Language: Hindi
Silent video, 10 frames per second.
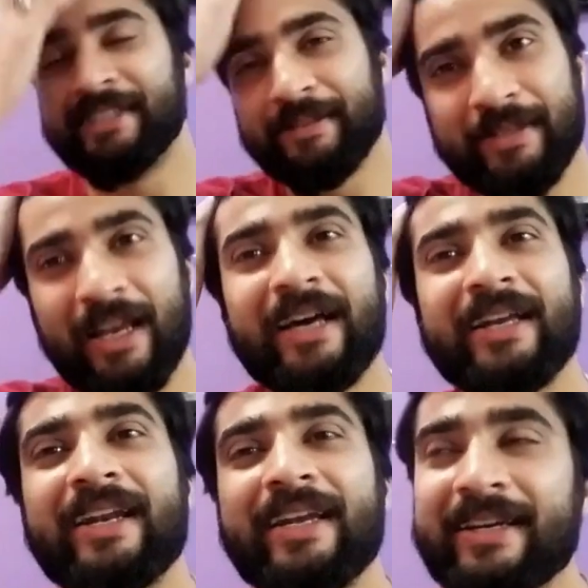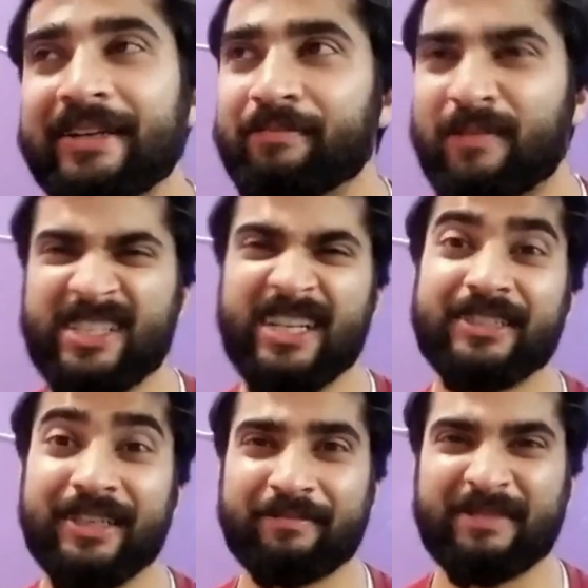अजीब सा लग रहा है लेकिन मज़ा
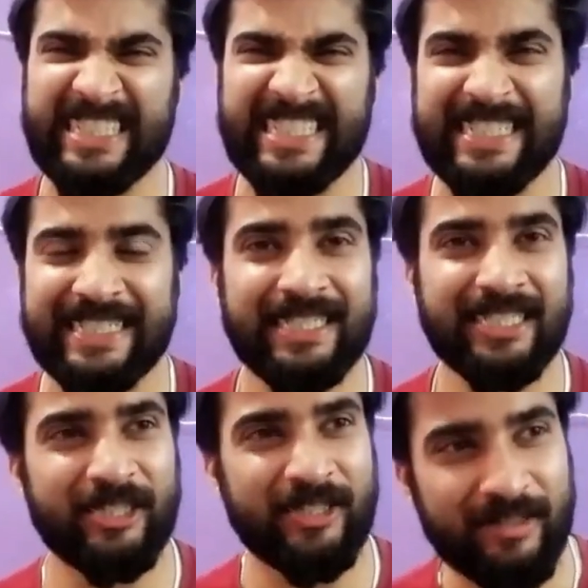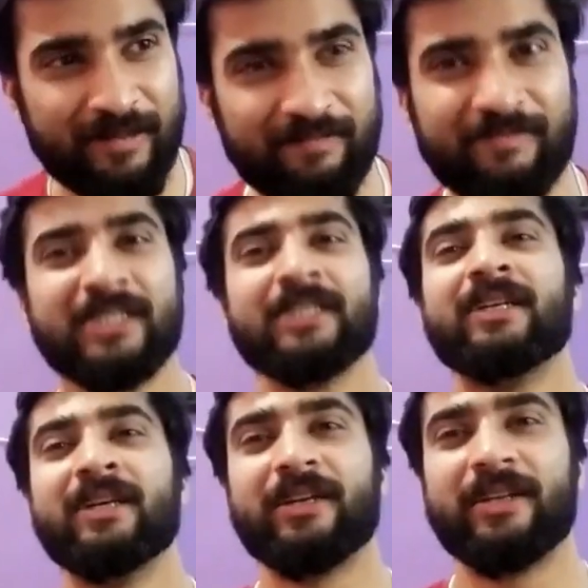सा मज़ा आएगा एक
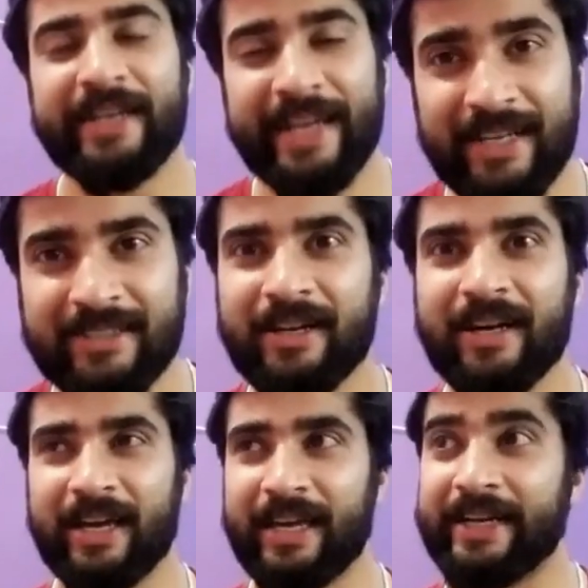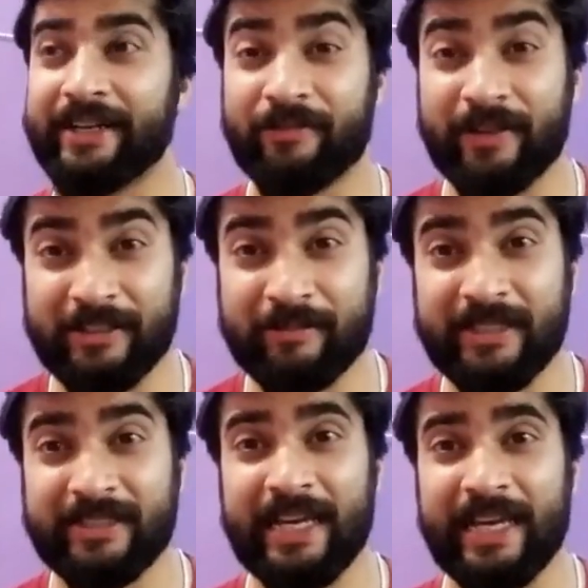नया सा आएगा
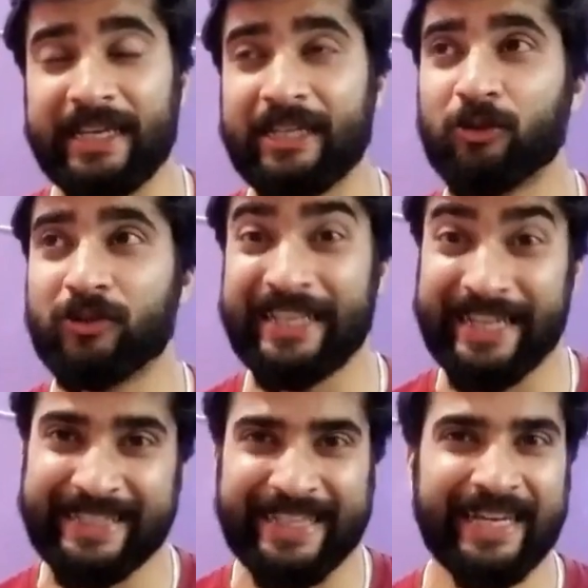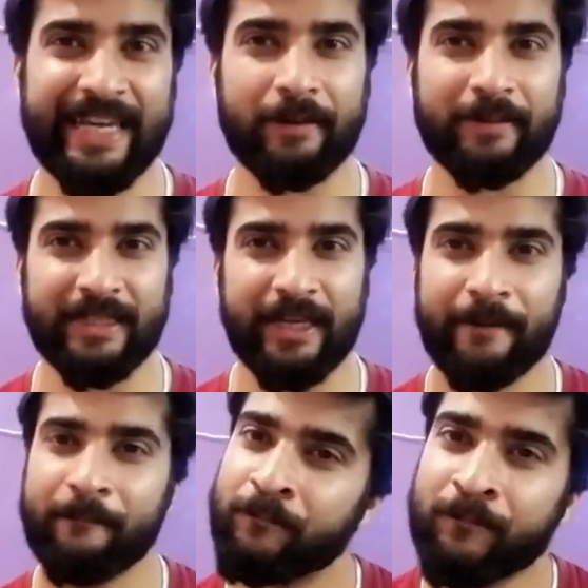रिफ़्रेशमेंट सी आएगी तो देखते हैं क्या बनता
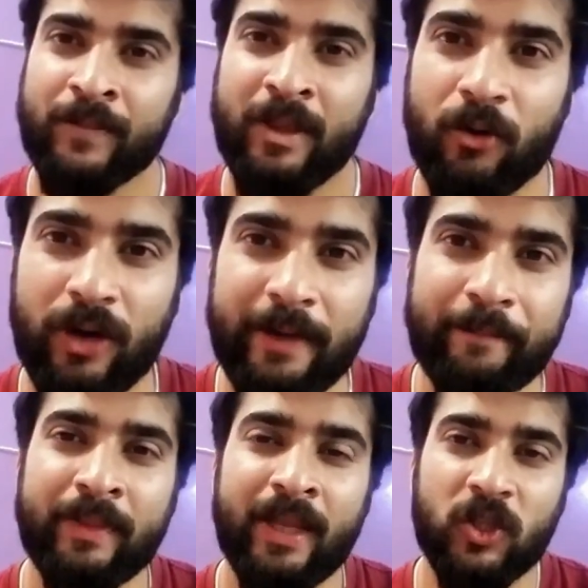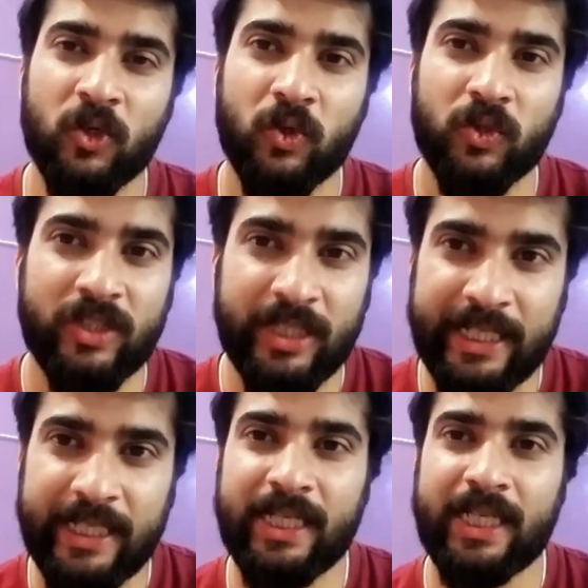है ओके तो
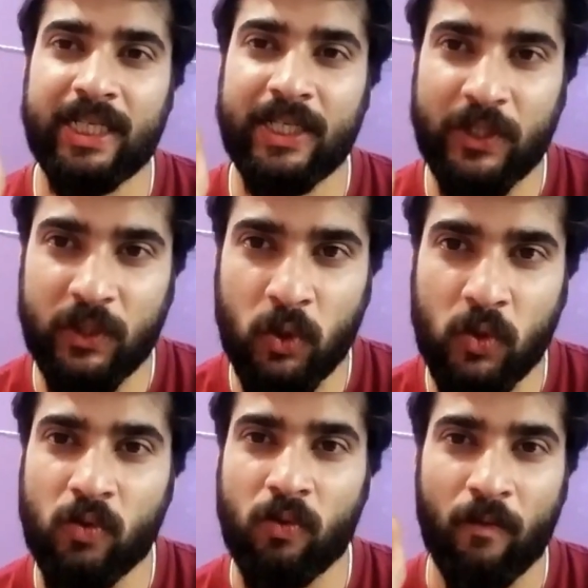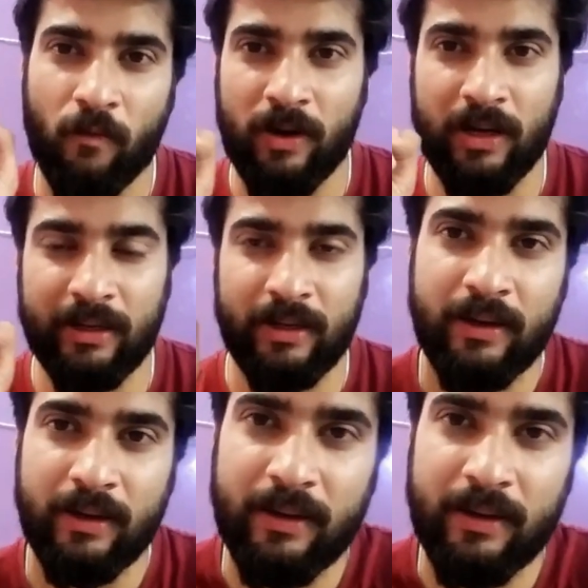थ्री टू वन